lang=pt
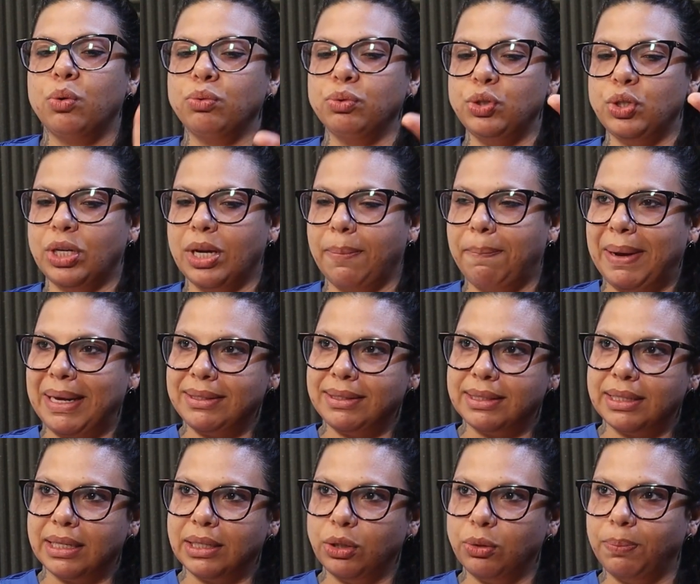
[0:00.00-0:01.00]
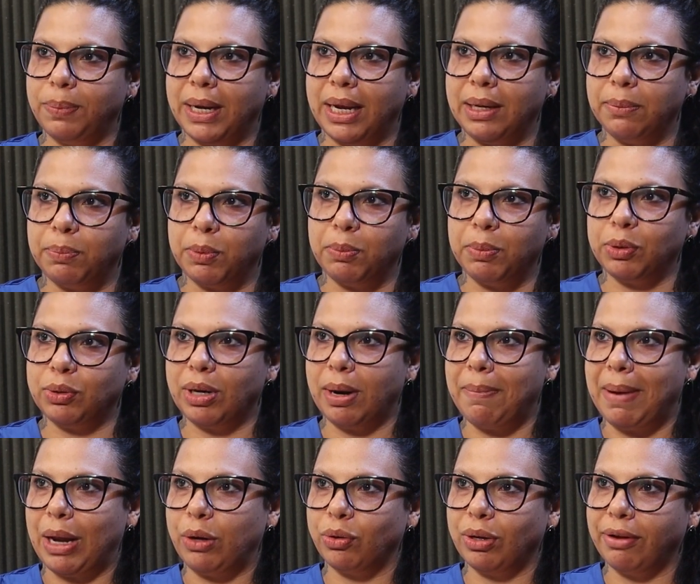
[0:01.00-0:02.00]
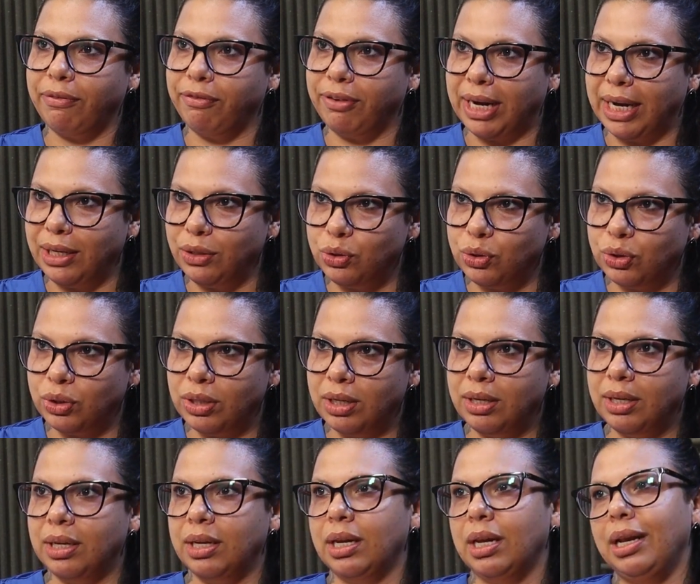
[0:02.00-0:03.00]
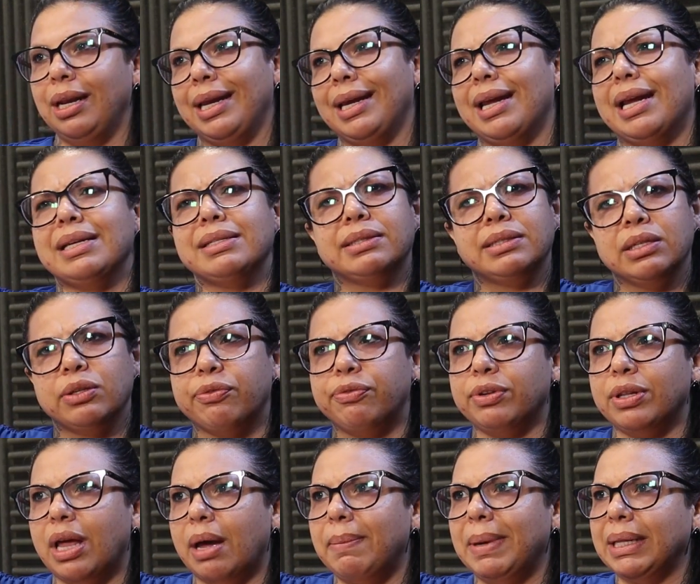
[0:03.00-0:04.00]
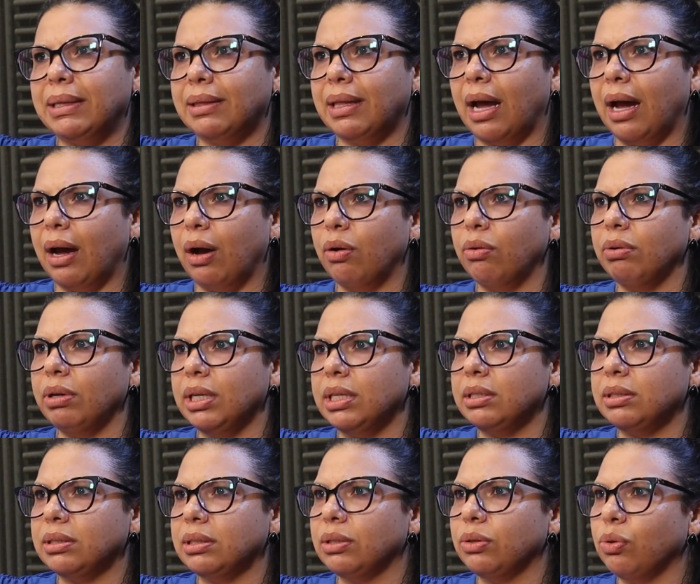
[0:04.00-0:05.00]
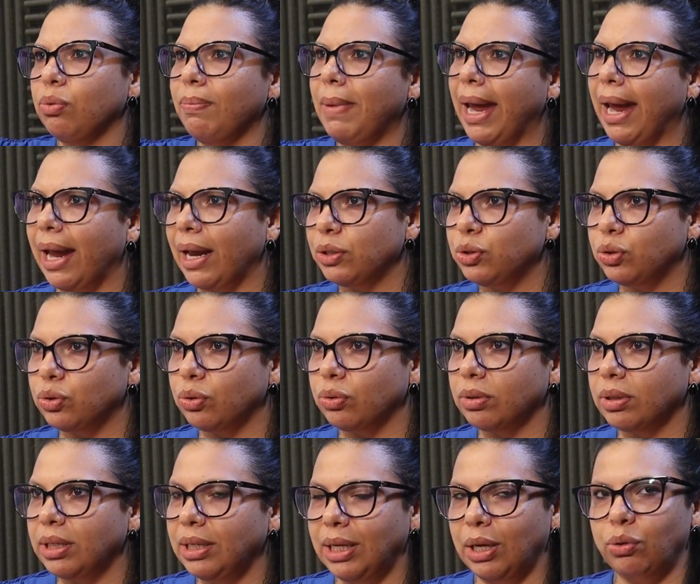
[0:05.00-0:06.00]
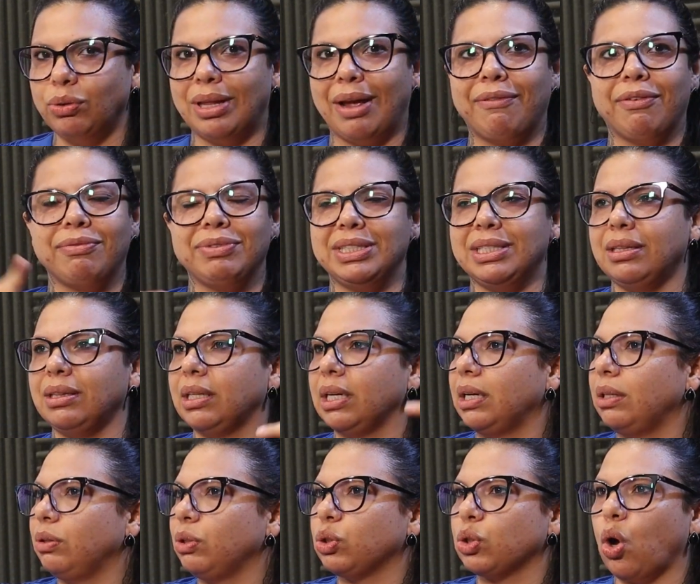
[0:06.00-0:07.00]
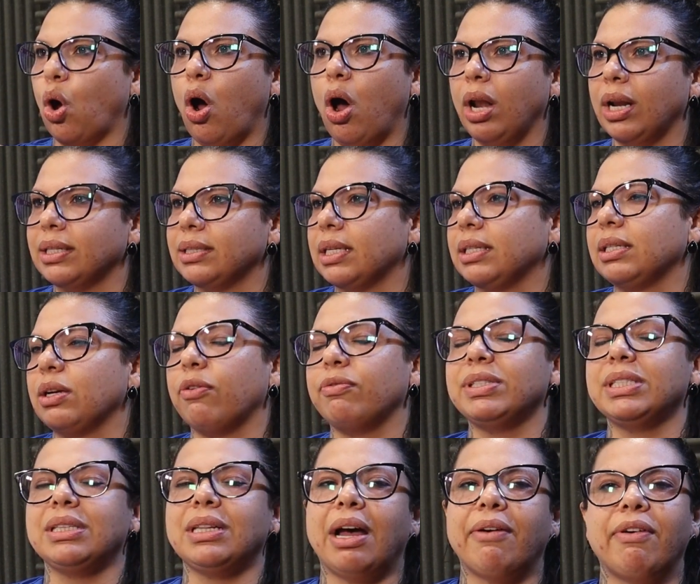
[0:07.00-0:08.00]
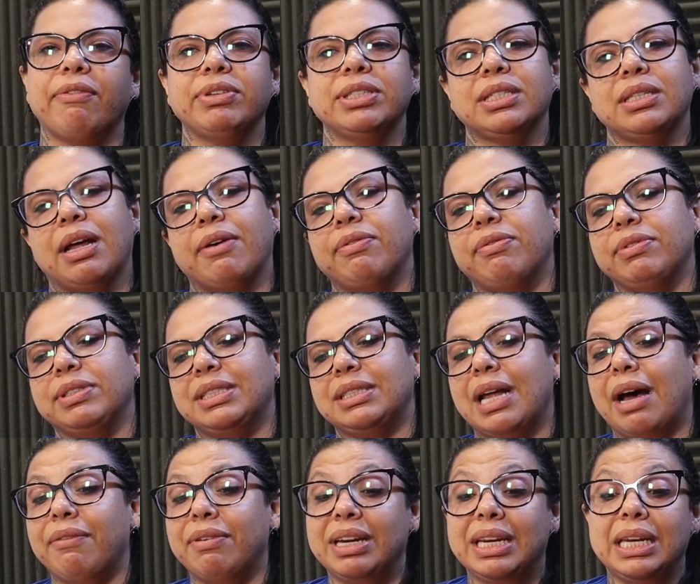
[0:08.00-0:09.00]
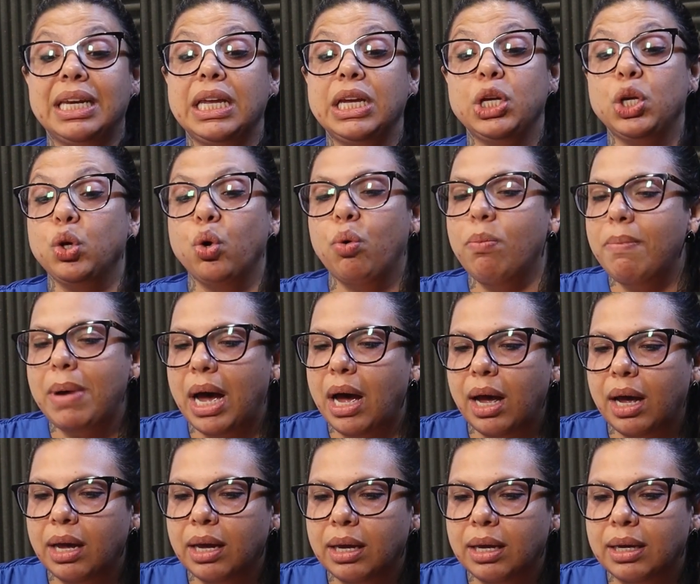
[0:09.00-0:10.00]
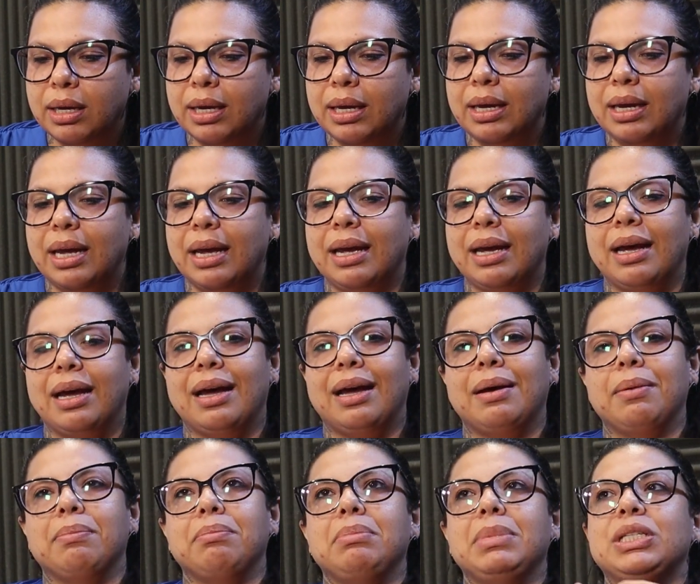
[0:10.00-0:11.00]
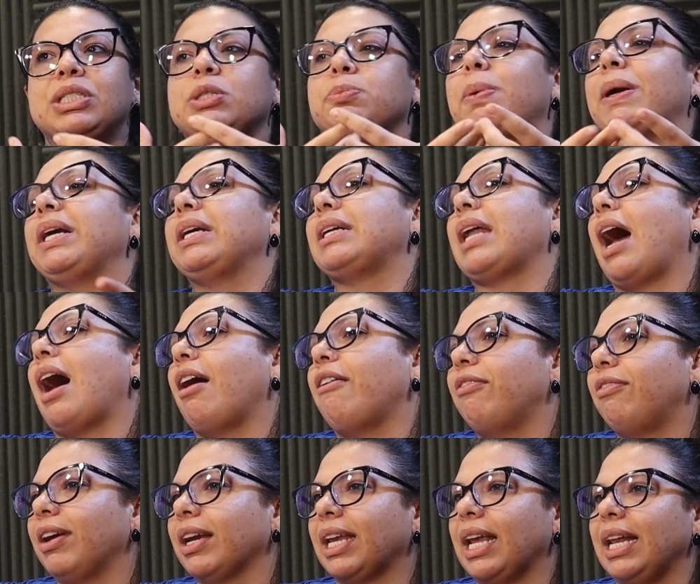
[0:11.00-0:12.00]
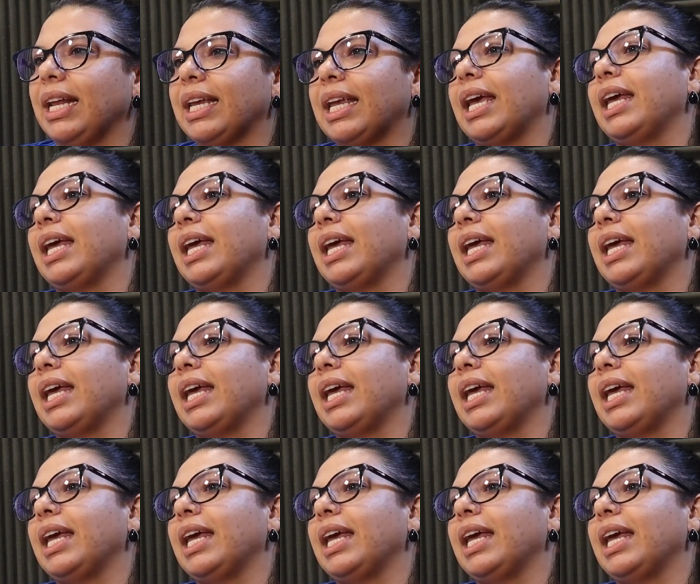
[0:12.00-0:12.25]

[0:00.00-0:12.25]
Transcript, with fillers: Um dia, passando para ir para o meu trabalho na frente, li ensino fundamental, ensino médio. E eu estava visitando escolas, assim, eu visitava, visitava, visitava e nenhuma me despertava aquele